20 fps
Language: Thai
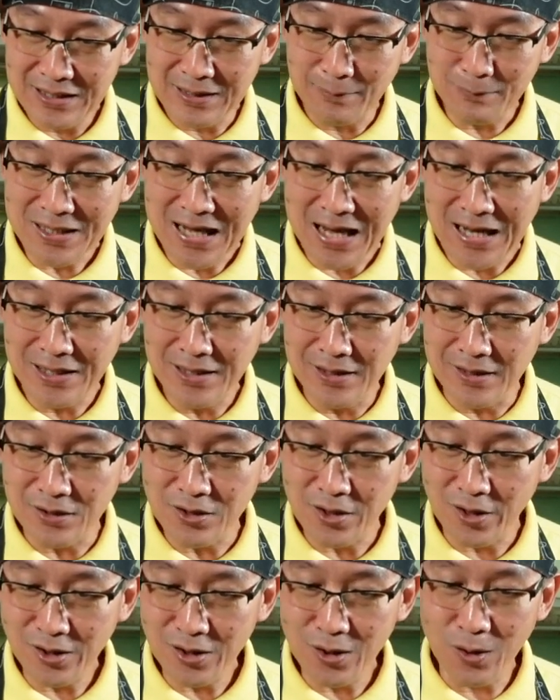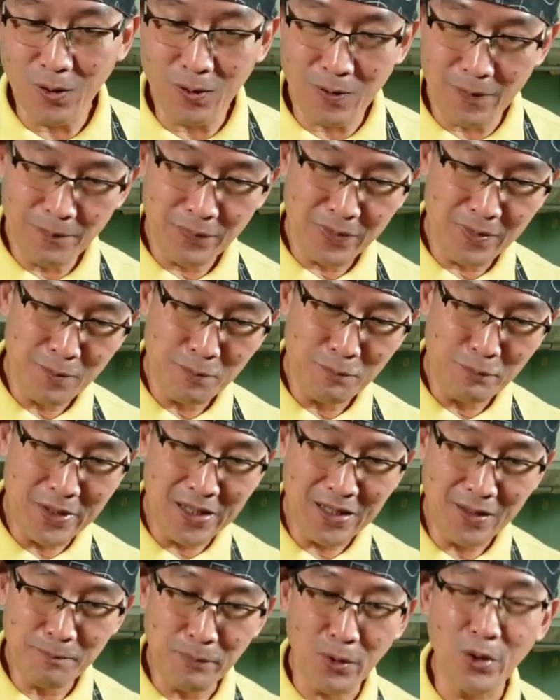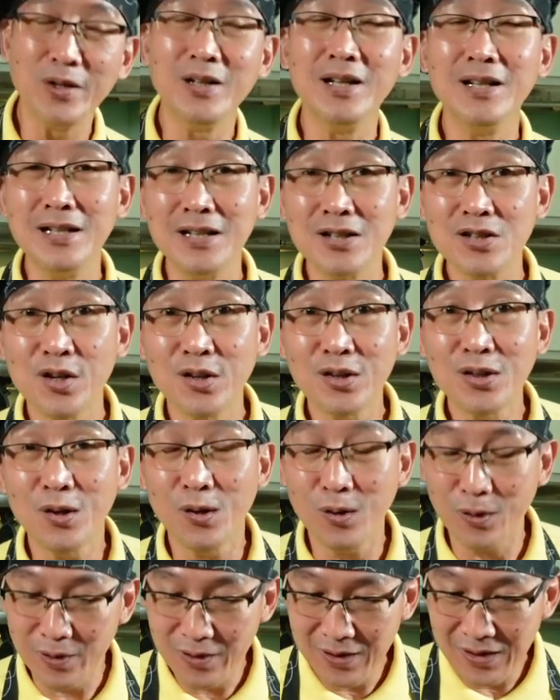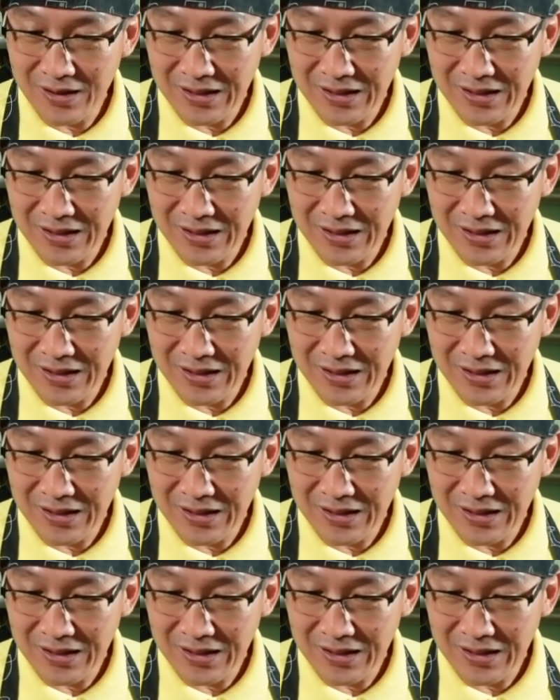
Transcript: น้ำตาล1ช้อนโต๊ะพริกป่น1ช้อนโต๊ะ